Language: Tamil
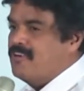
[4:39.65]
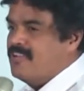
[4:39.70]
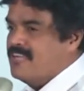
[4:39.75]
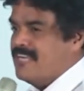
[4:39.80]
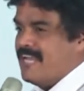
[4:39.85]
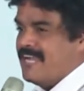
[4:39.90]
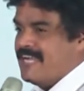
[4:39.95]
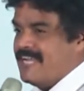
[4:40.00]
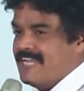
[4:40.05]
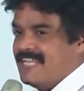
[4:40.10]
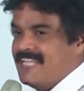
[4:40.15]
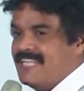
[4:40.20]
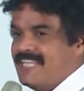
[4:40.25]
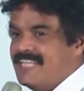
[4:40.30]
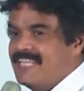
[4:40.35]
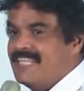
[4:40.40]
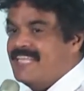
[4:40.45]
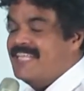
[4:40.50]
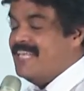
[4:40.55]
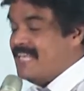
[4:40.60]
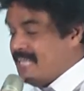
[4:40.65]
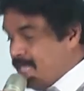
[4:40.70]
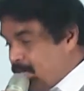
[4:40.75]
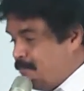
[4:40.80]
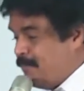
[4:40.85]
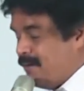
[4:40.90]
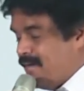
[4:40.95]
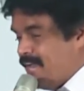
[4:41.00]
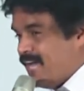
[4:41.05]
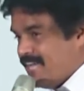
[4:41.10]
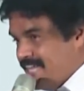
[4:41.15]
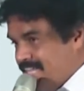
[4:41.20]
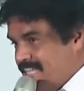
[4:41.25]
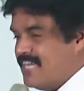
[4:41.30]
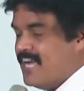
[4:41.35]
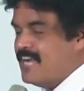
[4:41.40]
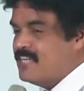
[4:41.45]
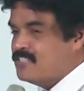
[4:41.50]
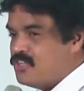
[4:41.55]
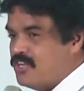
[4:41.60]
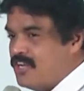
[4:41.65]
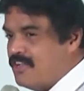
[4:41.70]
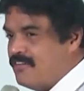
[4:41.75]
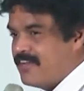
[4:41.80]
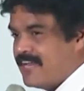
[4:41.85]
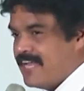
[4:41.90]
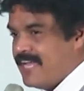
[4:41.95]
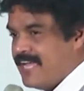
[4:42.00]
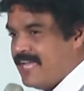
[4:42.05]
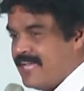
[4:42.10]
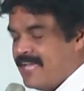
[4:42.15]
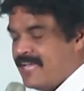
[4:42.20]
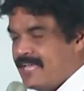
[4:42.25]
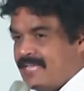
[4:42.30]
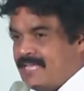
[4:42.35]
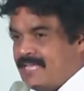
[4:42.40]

வழங்கினாங்க இப்போ நான் எதுக்காக சொல்ல வரேன்